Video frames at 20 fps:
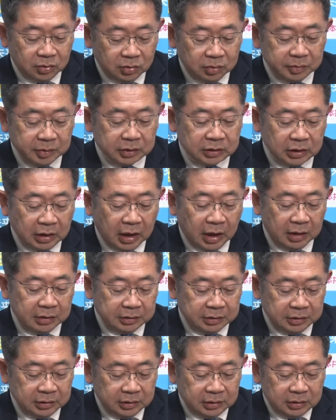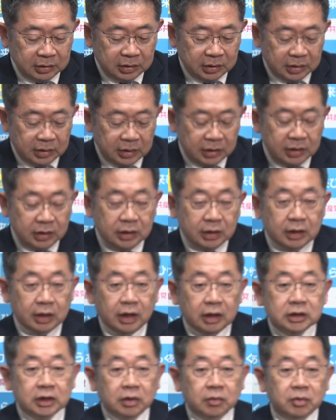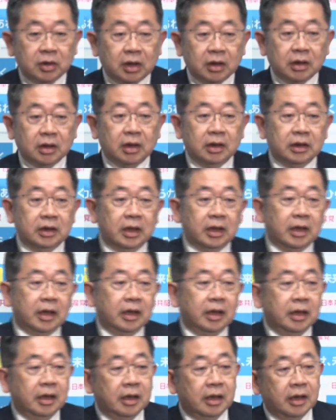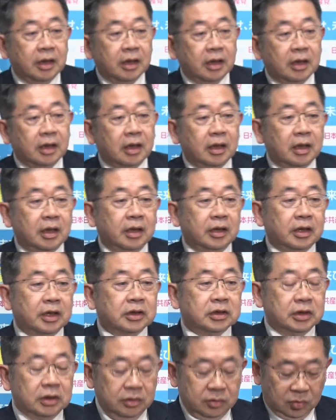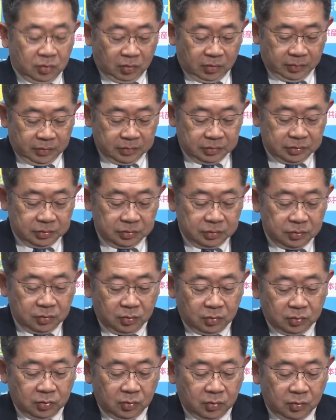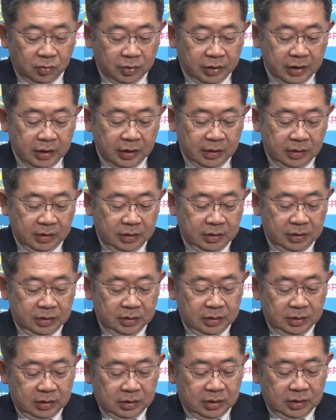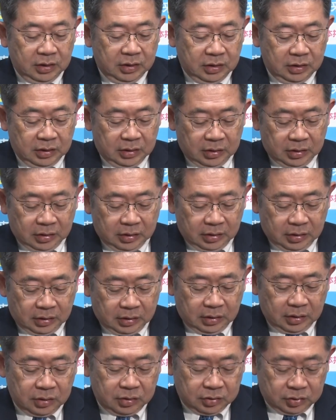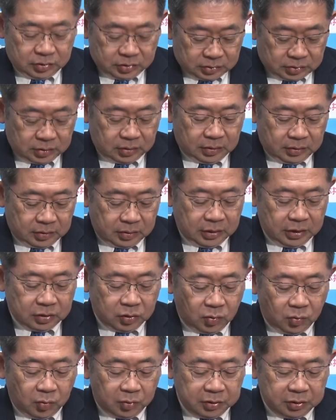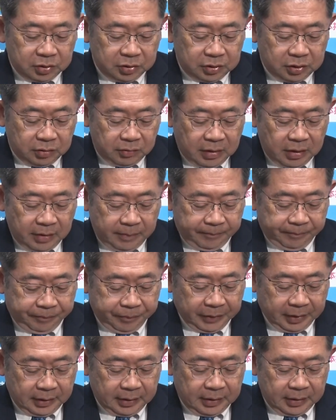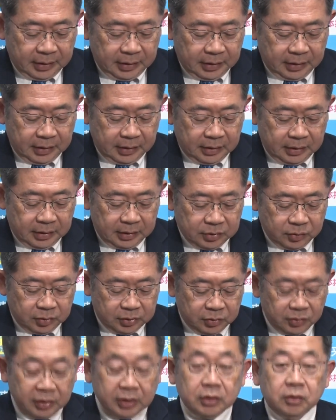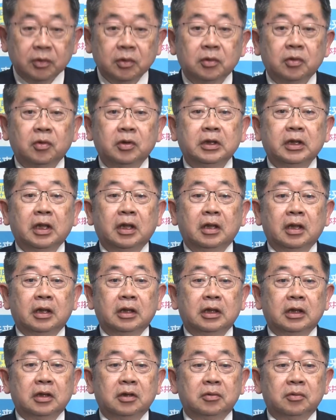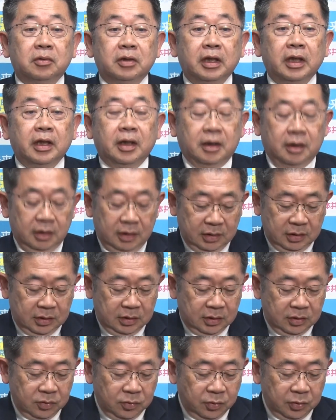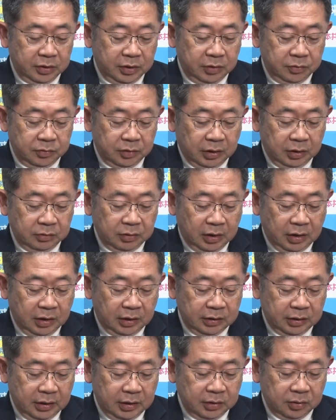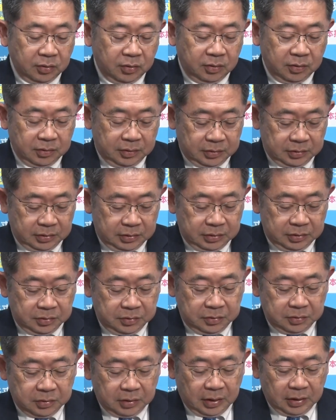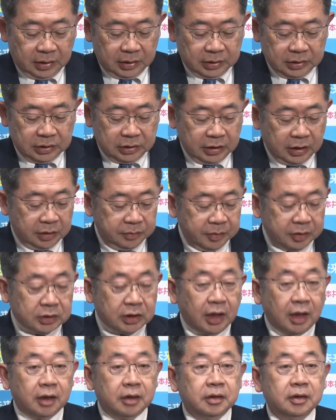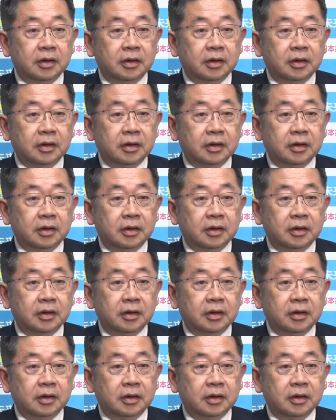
いておりますが、えー、朝の段階で、えー、出していくということで、えー、でその後については、えー、それぞれいろいろと意見が出ているので、ご意見を伺いたいという話でありました。